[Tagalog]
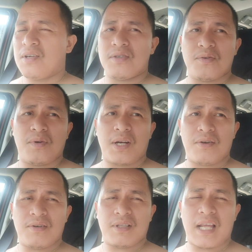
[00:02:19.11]
so
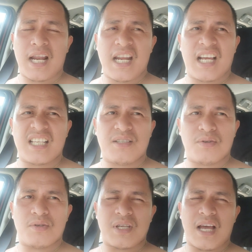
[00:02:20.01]
karon tanan niyang
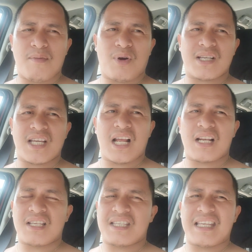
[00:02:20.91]
gasto sa among
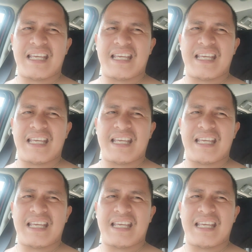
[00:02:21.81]
kasal